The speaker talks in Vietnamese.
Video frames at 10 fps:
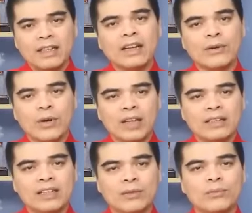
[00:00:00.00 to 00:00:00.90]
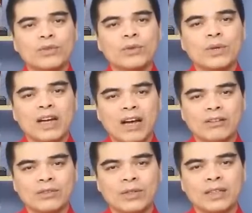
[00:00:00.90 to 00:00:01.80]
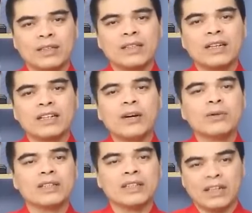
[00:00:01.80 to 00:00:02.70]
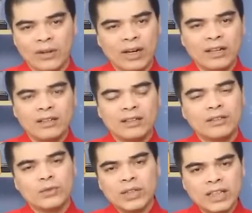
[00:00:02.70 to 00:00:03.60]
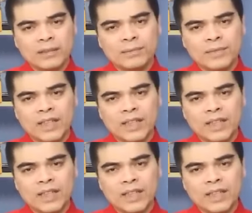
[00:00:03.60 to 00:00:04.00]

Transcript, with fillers: khi nào nấu ăn thì lại mua túi gạo rồi tiện đâu thì để đó tuy nhiên